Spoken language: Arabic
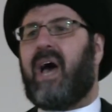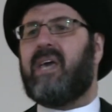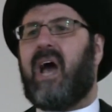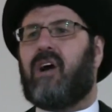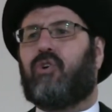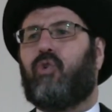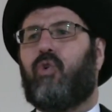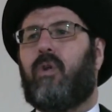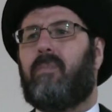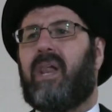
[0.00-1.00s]
ياكل
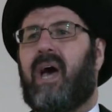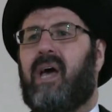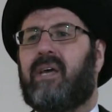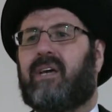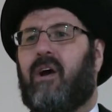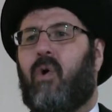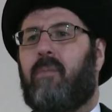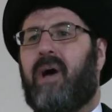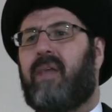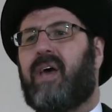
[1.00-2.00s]
الملائكه
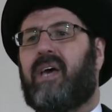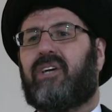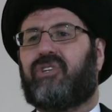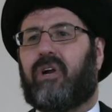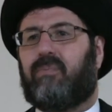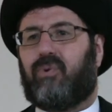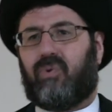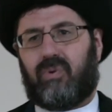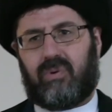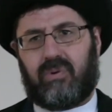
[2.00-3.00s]
وماذا
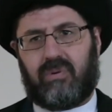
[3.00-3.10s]
يشربون